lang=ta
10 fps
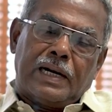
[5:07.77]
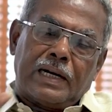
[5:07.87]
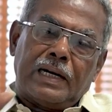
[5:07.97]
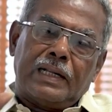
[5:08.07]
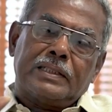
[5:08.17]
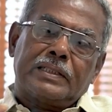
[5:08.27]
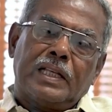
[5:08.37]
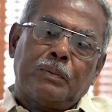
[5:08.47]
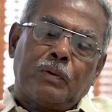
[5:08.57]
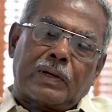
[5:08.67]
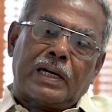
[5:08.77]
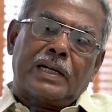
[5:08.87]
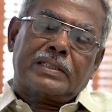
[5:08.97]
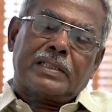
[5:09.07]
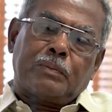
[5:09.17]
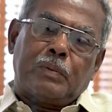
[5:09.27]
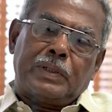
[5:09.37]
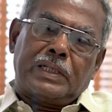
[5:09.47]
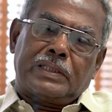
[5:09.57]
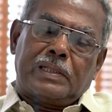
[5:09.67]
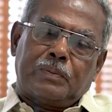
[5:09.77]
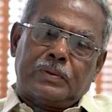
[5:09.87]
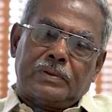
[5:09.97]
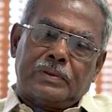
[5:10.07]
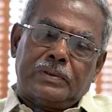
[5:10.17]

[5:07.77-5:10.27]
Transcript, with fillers: ஆனால் அந்த தீர்ப்பு வரலாற்று சிறப்புமிக்க தீர்ப்பு